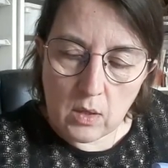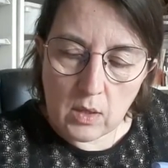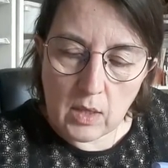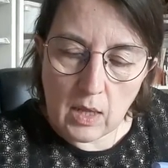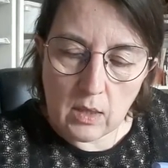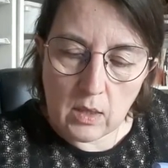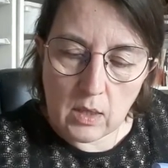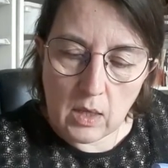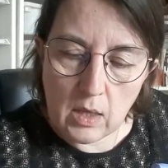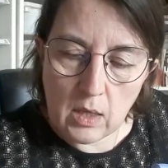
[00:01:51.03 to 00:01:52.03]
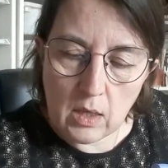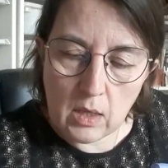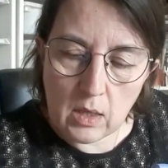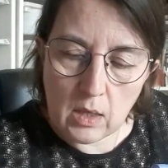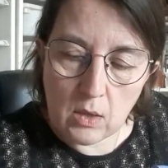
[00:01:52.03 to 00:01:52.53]
Ça, c'est
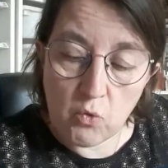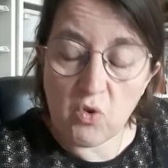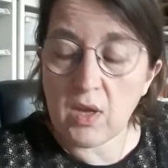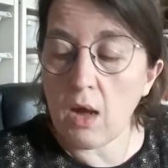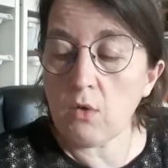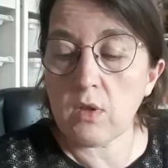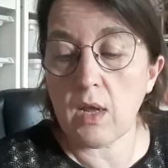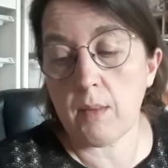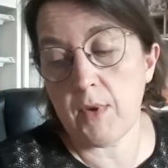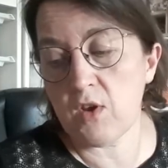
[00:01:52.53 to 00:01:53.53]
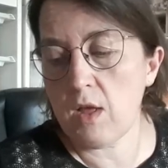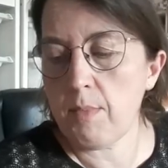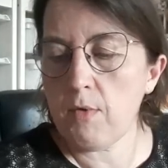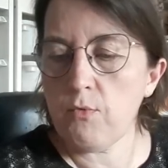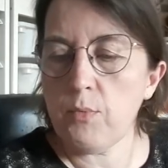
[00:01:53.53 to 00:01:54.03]
2,45. Bah, j'avais
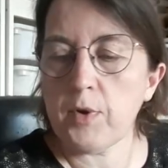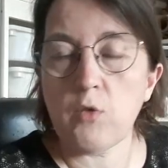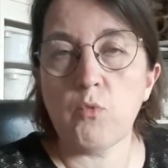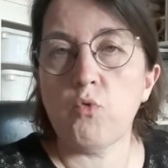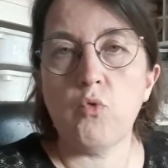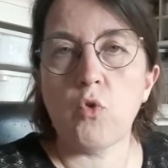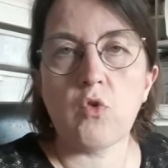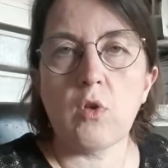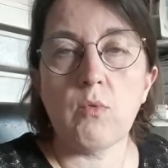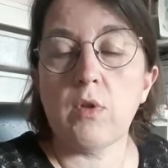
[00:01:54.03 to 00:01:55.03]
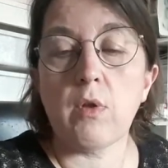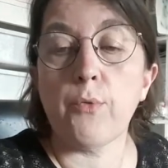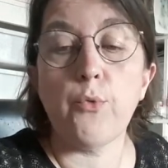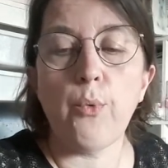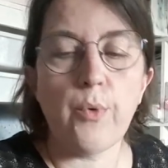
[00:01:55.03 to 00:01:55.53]
pas vu le prix. Je me suis dit, oh, ça doit être un
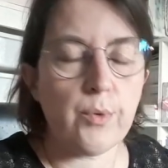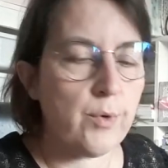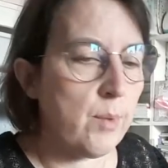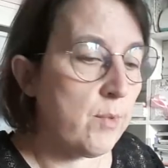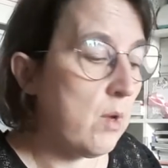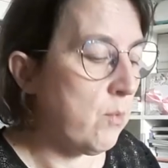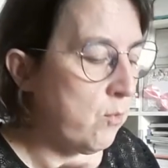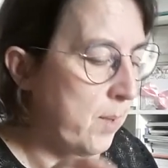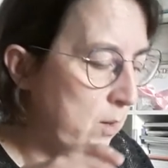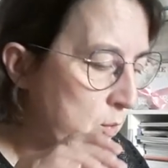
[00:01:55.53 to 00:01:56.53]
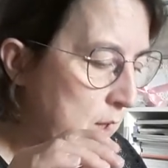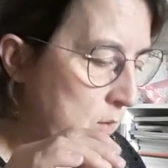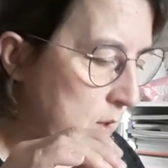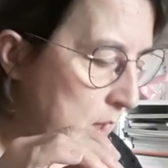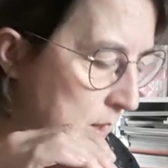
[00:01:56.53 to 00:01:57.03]
euro, un truc comme ça. Mais tu parles de
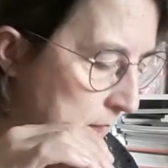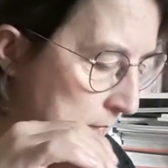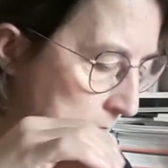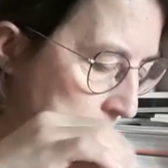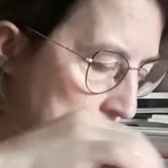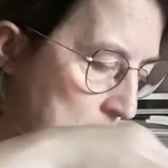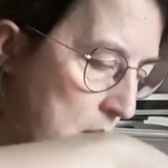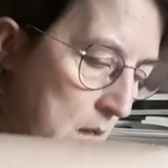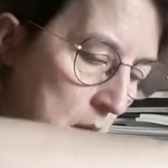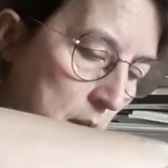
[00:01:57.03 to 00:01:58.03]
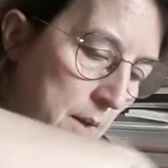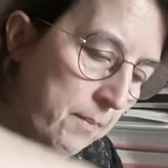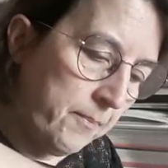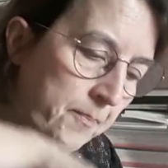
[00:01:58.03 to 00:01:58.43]
45. Euh,